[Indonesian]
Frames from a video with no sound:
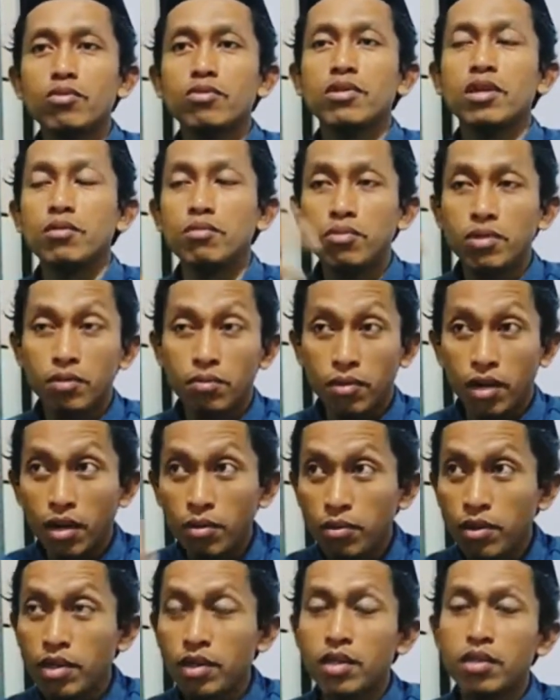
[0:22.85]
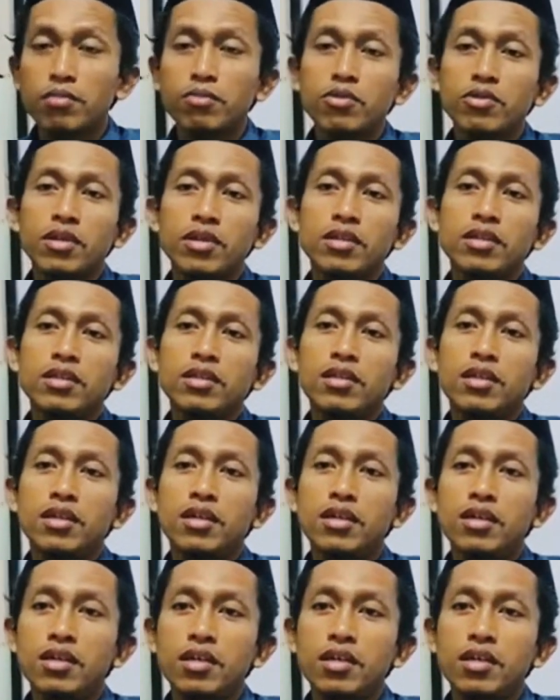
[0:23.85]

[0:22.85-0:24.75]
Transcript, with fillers: dan mengambil ilmu darinya.